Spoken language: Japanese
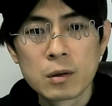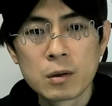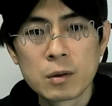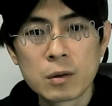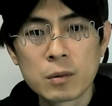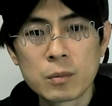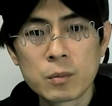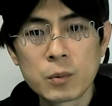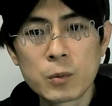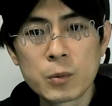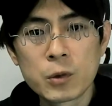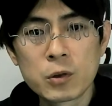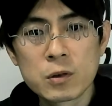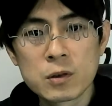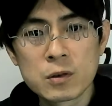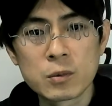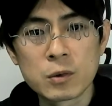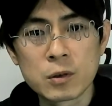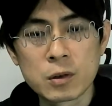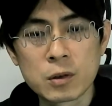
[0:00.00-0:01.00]

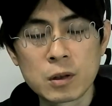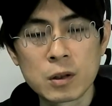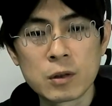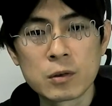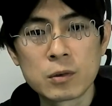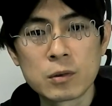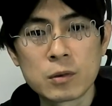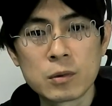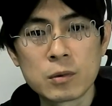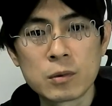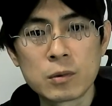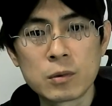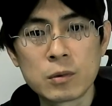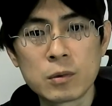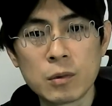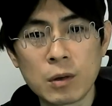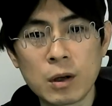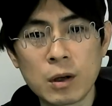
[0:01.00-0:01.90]
ポピュリズムっていうの